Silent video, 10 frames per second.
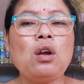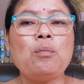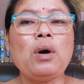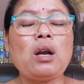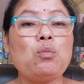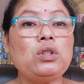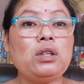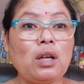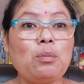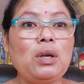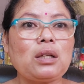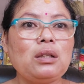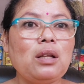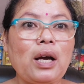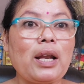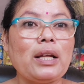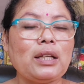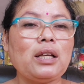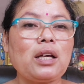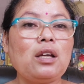मगर मुझे डर भी लग लगा रहता
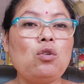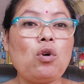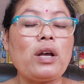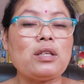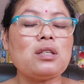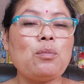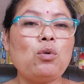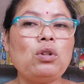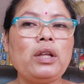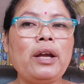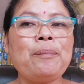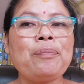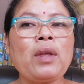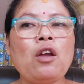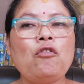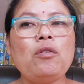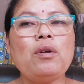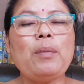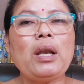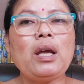था कि लोग ऐसा ऐसा बोलते हैं फिर भी
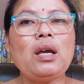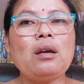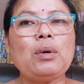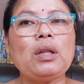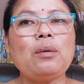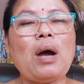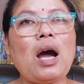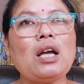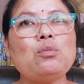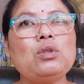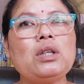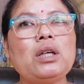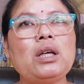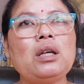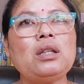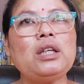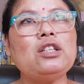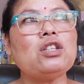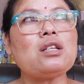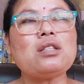मैंने मतलब आज मुझे तीन
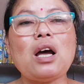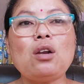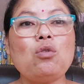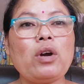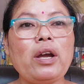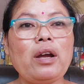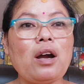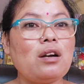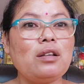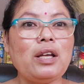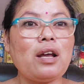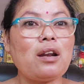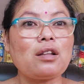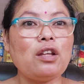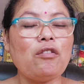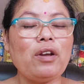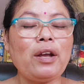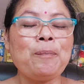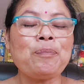चार साल हो गए अखंड दिया रखते हुए